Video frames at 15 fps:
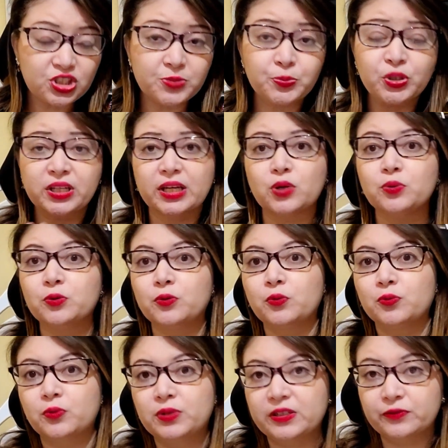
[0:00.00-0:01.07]
de por que, que
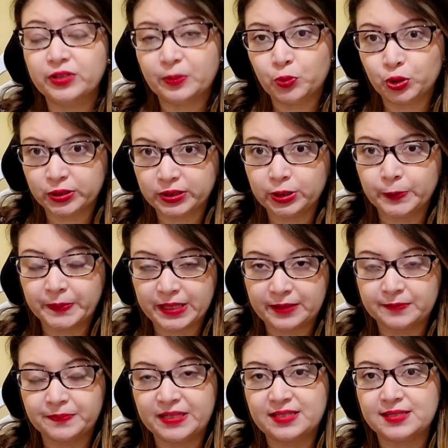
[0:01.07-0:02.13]
o livro demorou tanto
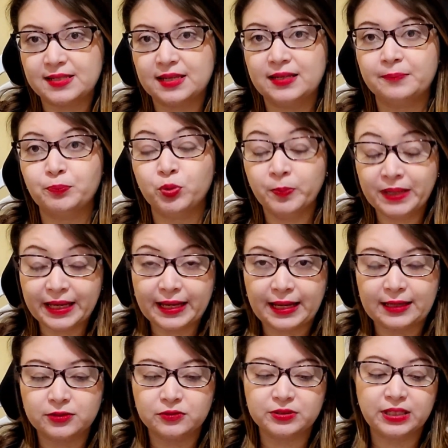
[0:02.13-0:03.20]
para ser
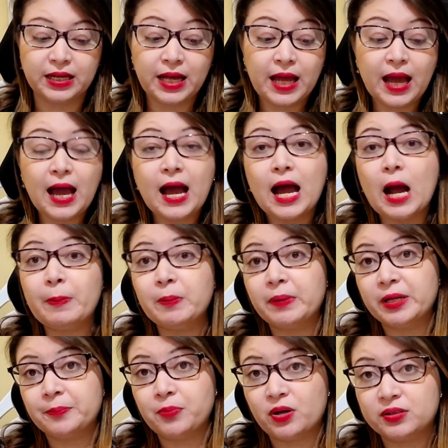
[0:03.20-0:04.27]
publicado, né? A
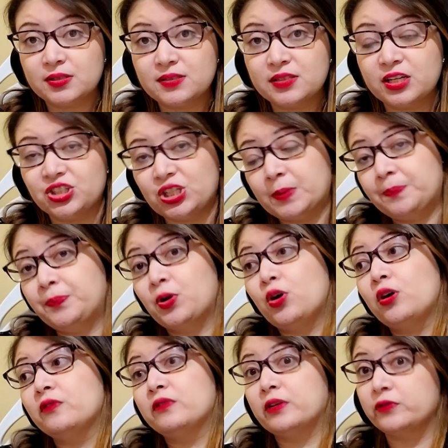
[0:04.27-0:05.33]
primeira hipótese, acho que
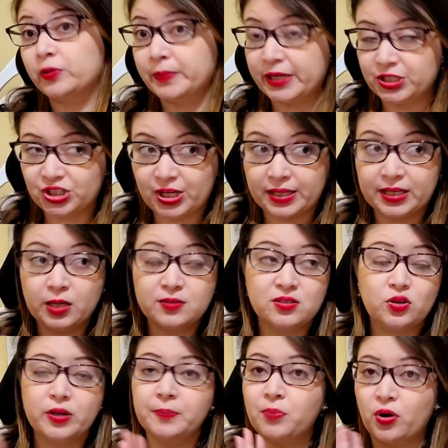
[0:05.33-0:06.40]
provavelmente, aqui é
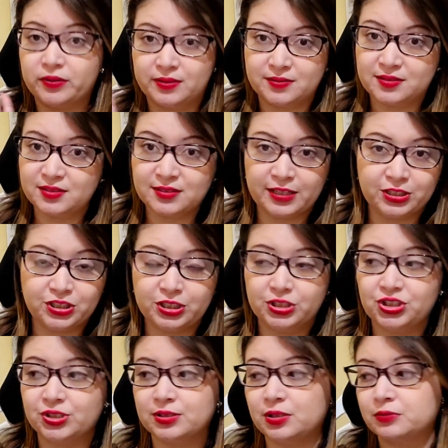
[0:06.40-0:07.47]
só hipóteses, tá,
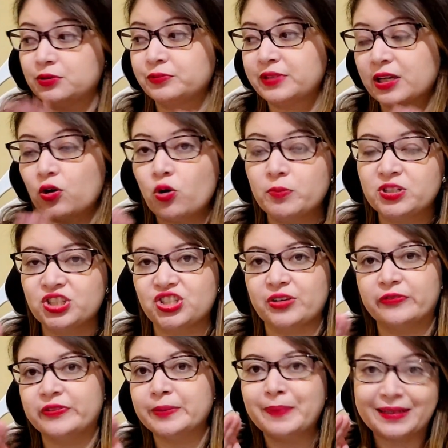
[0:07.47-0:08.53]
gente? Então não tem como a
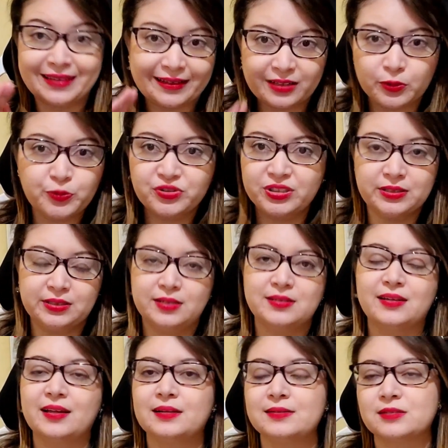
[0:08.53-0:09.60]
gente afirmar nada com
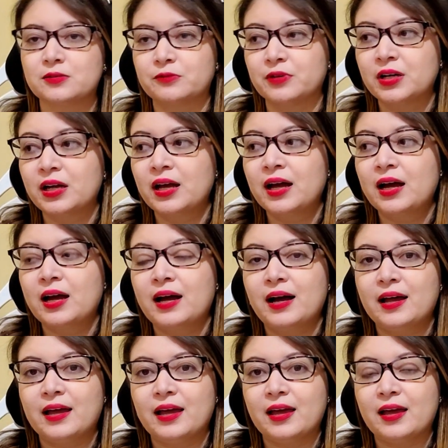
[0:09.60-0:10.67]
certeza em relação
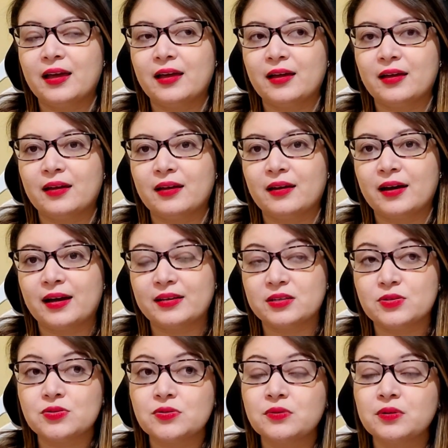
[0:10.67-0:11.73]
é, a
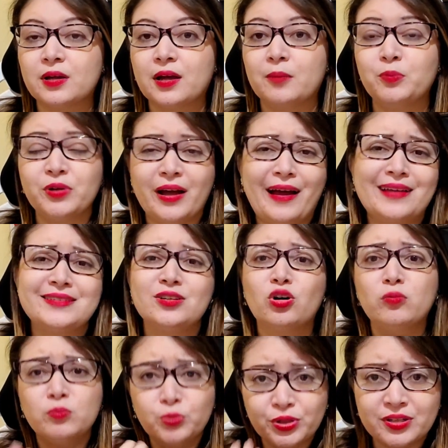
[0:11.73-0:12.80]
isso. Assim
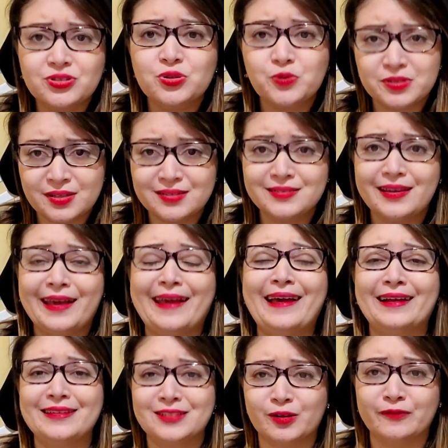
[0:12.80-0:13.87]
como muitas coisas em
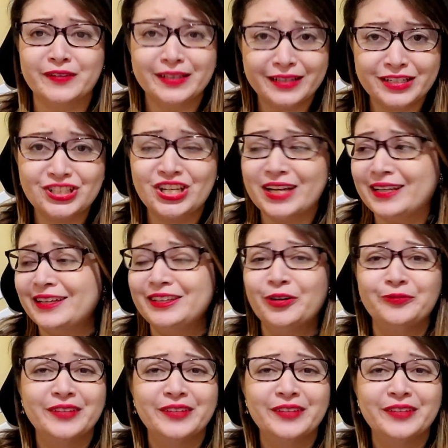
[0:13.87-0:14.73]
relação à vida da Jane,